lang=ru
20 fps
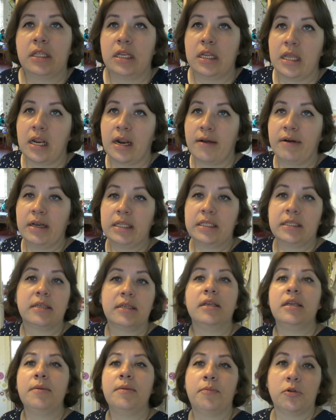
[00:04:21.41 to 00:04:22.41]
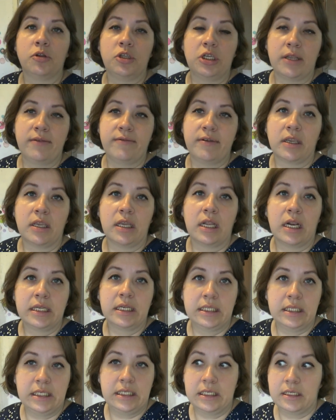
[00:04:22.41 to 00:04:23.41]
тренироваться и получать всякие
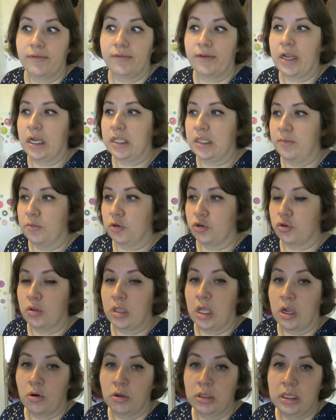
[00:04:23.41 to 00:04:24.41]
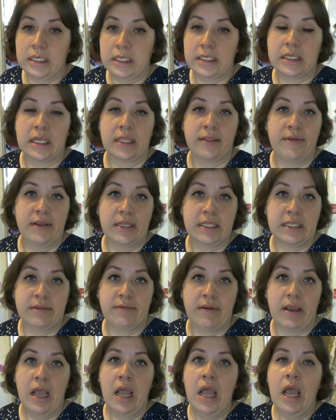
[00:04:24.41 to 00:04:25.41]
разные сертификаты международные
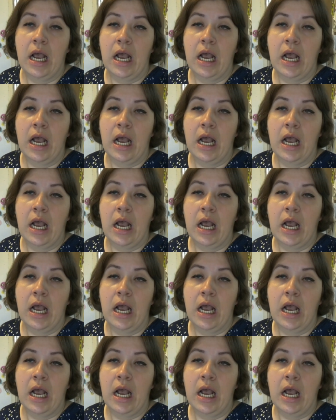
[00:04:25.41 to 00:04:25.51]
соответствия,